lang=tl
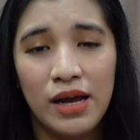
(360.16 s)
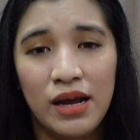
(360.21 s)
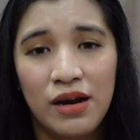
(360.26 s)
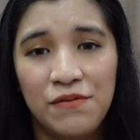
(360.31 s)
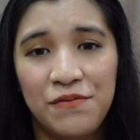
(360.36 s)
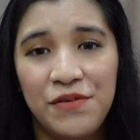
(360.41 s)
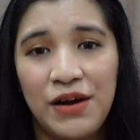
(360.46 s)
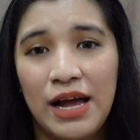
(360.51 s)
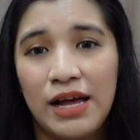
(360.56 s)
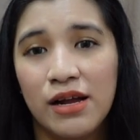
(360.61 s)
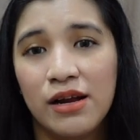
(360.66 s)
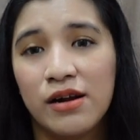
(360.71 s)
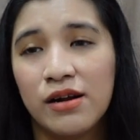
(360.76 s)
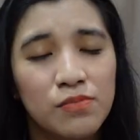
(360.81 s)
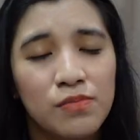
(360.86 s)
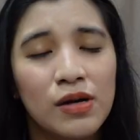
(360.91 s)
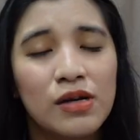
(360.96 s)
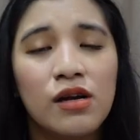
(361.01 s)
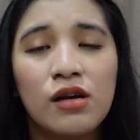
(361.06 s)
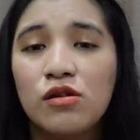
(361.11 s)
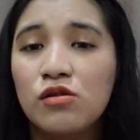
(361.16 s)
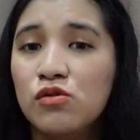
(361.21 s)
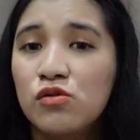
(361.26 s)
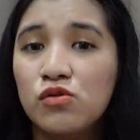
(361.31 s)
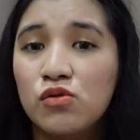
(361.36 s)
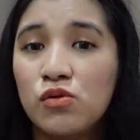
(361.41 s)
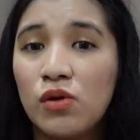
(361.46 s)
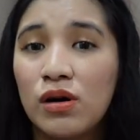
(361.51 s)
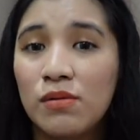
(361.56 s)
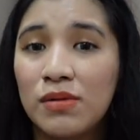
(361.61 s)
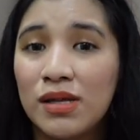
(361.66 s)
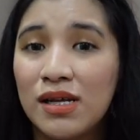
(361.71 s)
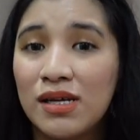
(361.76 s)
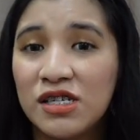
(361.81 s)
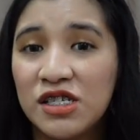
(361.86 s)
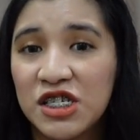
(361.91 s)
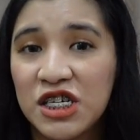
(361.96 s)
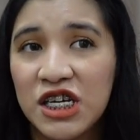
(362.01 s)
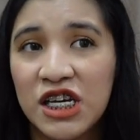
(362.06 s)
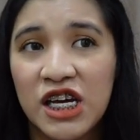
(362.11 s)
na air fryer, pag nagluluto kami
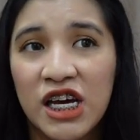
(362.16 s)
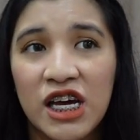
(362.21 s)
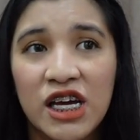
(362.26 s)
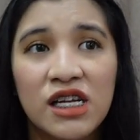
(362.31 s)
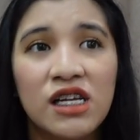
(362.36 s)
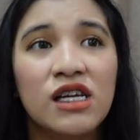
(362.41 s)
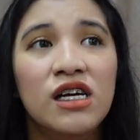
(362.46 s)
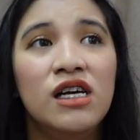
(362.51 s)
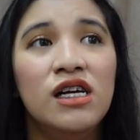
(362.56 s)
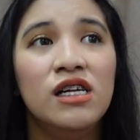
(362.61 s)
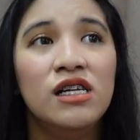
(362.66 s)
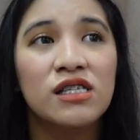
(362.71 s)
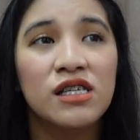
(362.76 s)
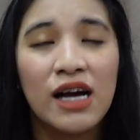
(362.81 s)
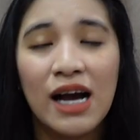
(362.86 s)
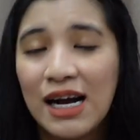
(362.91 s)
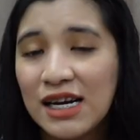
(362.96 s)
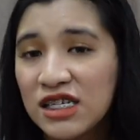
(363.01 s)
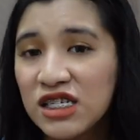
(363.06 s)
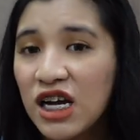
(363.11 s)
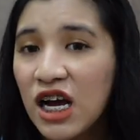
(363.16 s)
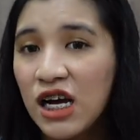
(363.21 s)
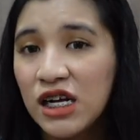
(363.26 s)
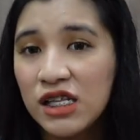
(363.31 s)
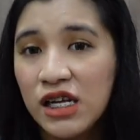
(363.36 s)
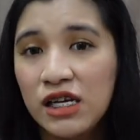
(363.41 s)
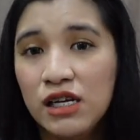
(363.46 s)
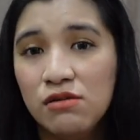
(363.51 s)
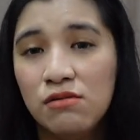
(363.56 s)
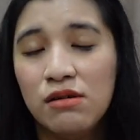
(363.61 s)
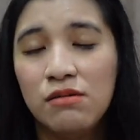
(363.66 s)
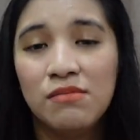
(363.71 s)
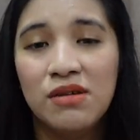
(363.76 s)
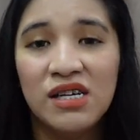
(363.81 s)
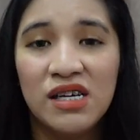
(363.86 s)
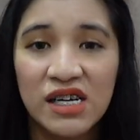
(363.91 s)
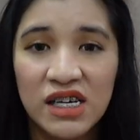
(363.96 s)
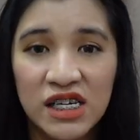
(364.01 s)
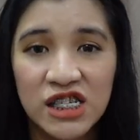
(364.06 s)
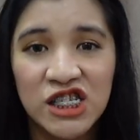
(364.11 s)
ng chicken, kasha ang dalawang
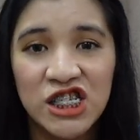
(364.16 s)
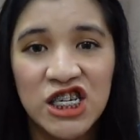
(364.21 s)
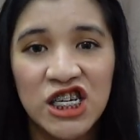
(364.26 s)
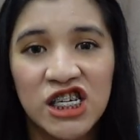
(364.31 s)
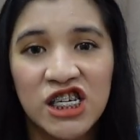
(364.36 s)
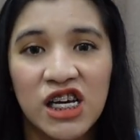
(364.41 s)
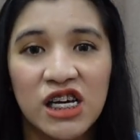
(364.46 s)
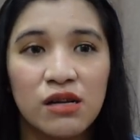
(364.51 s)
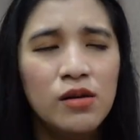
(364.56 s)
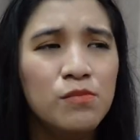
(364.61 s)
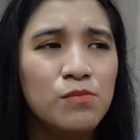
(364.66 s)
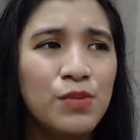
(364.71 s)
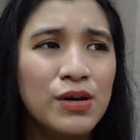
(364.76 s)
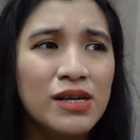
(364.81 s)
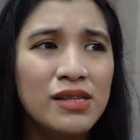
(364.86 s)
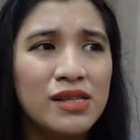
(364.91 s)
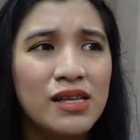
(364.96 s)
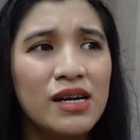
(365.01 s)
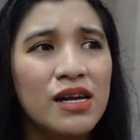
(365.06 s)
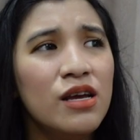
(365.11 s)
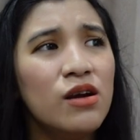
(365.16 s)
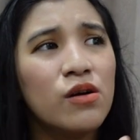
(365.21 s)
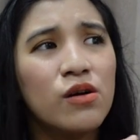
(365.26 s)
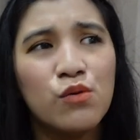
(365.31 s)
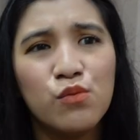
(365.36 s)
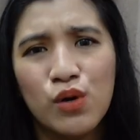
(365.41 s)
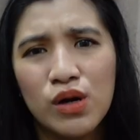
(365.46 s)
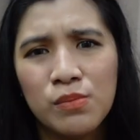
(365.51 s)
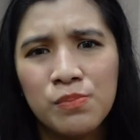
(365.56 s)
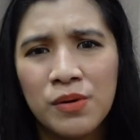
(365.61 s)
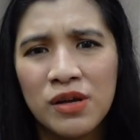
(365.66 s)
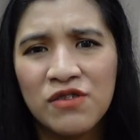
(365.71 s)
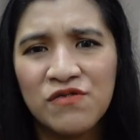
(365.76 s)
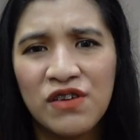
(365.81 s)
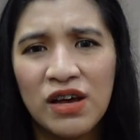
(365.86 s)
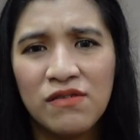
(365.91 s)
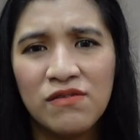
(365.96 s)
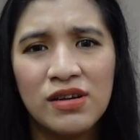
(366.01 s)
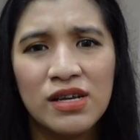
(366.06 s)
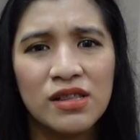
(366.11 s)
malaking chicken. Pag 3 or 1.5
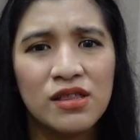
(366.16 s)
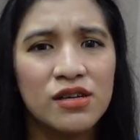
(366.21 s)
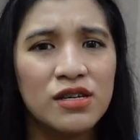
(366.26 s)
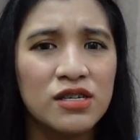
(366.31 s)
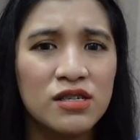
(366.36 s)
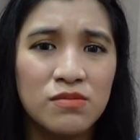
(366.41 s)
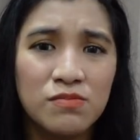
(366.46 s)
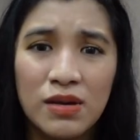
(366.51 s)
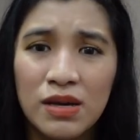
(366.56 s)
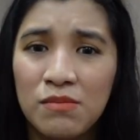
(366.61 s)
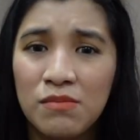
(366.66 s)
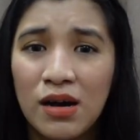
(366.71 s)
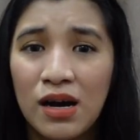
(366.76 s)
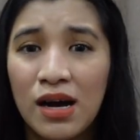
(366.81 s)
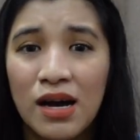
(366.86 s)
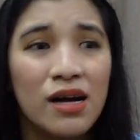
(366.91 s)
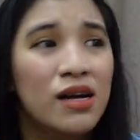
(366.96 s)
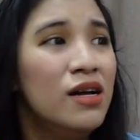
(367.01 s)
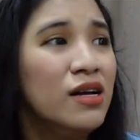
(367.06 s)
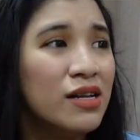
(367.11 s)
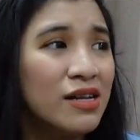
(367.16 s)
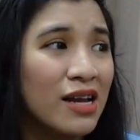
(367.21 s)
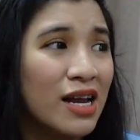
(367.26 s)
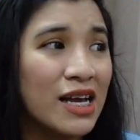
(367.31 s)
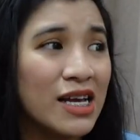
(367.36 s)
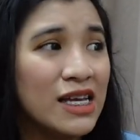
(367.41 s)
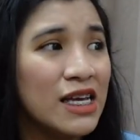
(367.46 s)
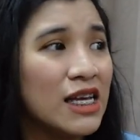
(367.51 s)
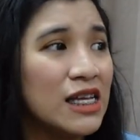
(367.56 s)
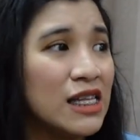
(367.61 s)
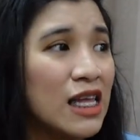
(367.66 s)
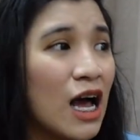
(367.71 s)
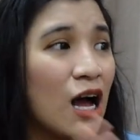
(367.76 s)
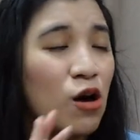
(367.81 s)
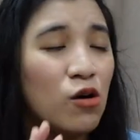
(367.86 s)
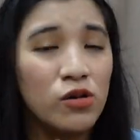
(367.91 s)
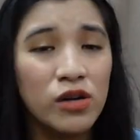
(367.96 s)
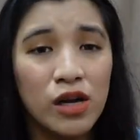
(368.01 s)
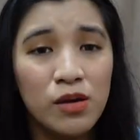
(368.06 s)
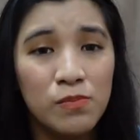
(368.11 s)
liters, may mga nakikita
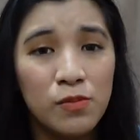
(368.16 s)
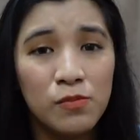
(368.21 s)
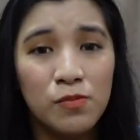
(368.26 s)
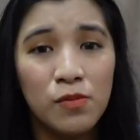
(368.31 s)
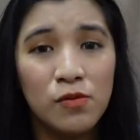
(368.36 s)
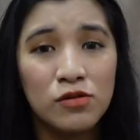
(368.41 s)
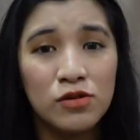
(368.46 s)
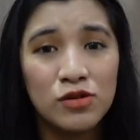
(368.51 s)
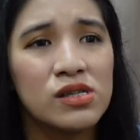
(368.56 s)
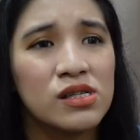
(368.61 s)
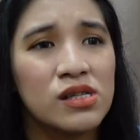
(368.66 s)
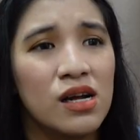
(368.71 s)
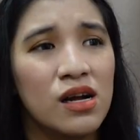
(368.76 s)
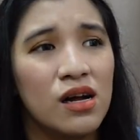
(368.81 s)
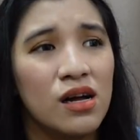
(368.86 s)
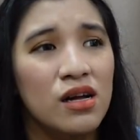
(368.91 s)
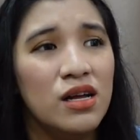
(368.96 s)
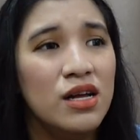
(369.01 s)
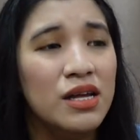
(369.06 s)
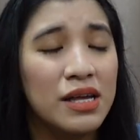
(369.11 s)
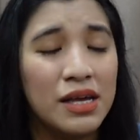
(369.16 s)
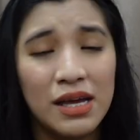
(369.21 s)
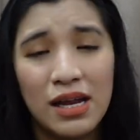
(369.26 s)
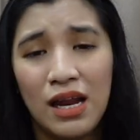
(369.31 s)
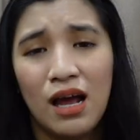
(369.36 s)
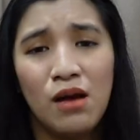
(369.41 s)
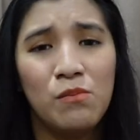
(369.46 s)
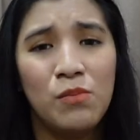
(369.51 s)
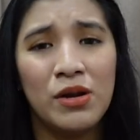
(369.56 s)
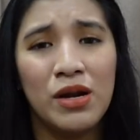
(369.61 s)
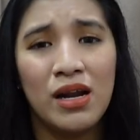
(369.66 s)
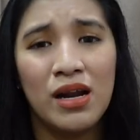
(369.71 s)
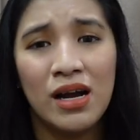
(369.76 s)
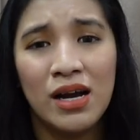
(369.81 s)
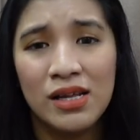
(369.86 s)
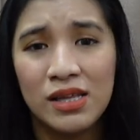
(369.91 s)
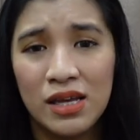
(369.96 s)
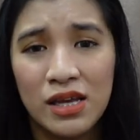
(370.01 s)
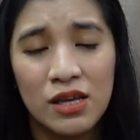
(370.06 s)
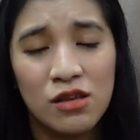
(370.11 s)
akong nagpo-post na kailangan pala lang
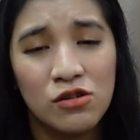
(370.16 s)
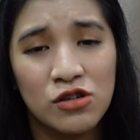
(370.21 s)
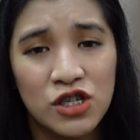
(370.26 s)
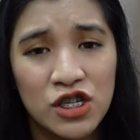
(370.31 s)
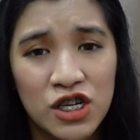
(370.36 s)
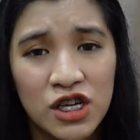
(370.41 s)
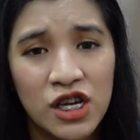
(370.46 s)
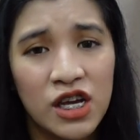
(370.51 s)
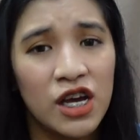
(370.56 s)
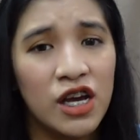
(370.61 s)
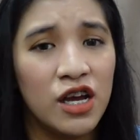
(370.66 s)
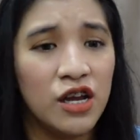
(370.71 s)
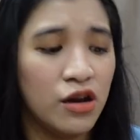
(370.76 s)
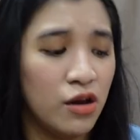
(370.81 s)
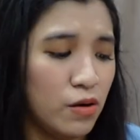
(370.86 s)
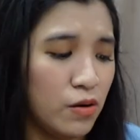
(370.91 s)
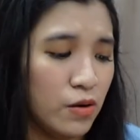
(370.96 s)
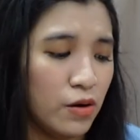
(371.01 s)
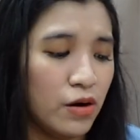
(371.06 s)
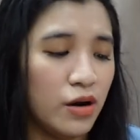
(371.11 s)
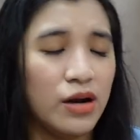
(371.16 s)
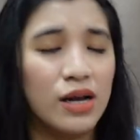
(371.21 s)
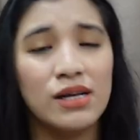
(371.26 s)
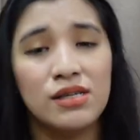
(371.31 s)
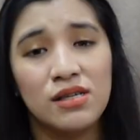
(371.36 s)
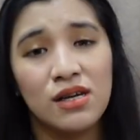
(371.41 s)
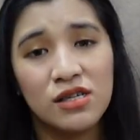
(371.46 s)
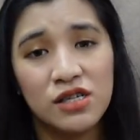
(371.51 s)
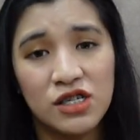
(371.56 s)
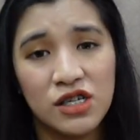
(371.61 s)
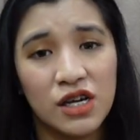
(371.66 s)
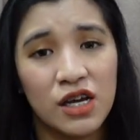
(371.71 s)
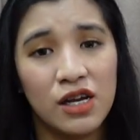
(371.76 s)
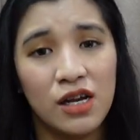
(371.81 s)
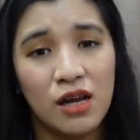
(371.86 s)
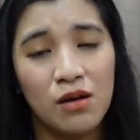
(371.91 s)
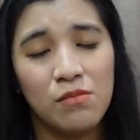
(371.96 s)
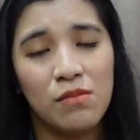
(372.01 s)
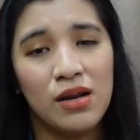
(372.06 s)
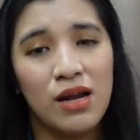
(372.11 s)
hatiin yung chicken or isang chicken
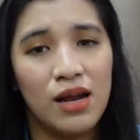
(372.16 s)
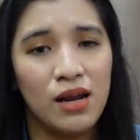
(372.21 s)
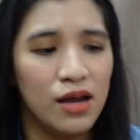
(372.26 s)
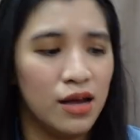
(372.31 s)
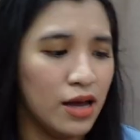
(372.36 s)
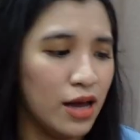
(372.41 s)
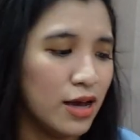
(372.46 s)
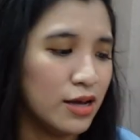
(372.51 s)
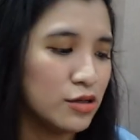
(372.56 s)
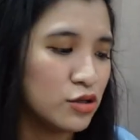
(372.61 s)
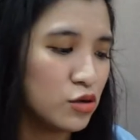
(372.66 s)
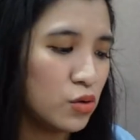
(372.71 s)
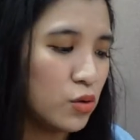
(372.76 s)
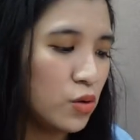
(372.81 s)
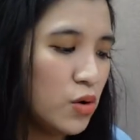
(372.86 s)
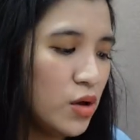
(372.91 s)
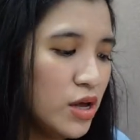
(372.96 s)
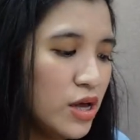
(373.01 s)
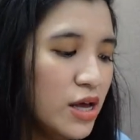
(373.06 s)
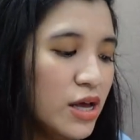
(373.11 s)
lang malalagay. So,